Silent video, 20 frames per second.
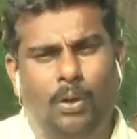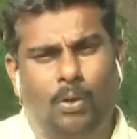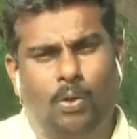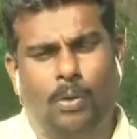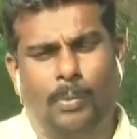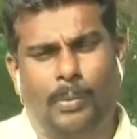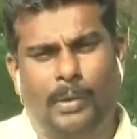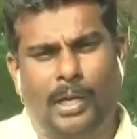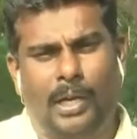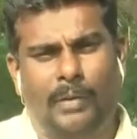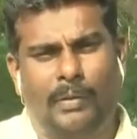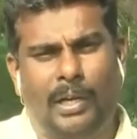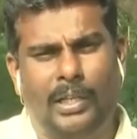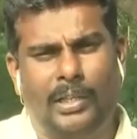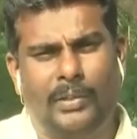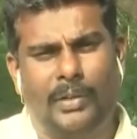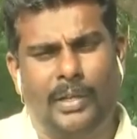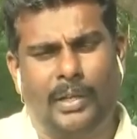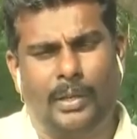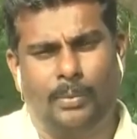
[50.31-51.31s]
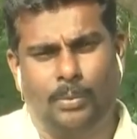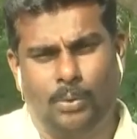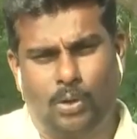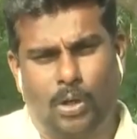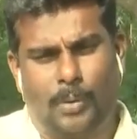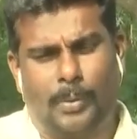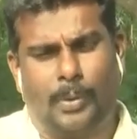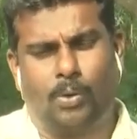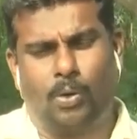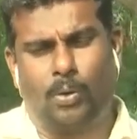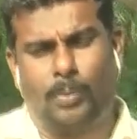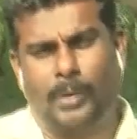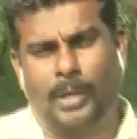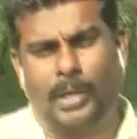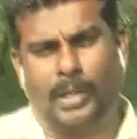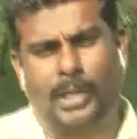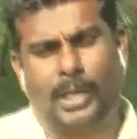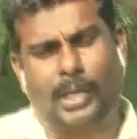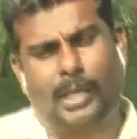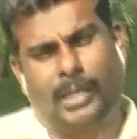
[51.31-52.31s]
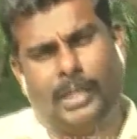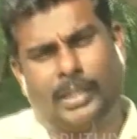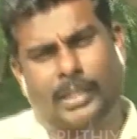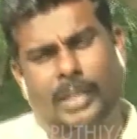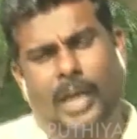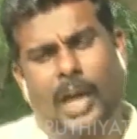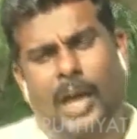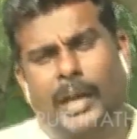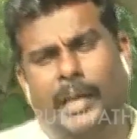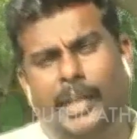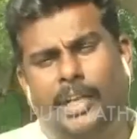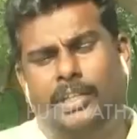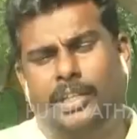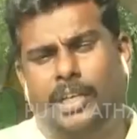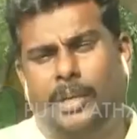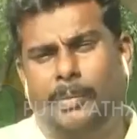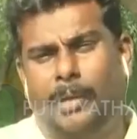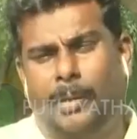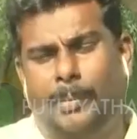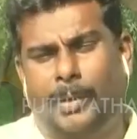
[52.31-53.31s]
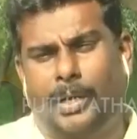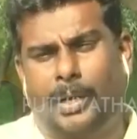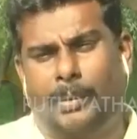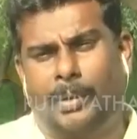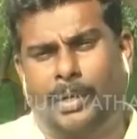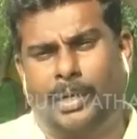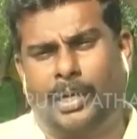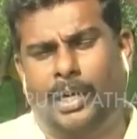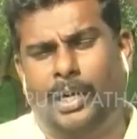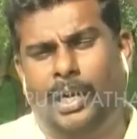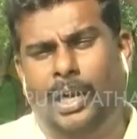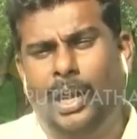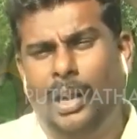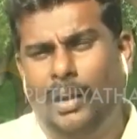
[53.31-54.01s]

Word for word: குடும்பங்கள் வாழ்ந்து வருகிற முந்நூறு குடும்பம் இருக்குது கிட்டத்தட்ட ஆயிரத்திற்கும் மேற்பட்ட மக்கள்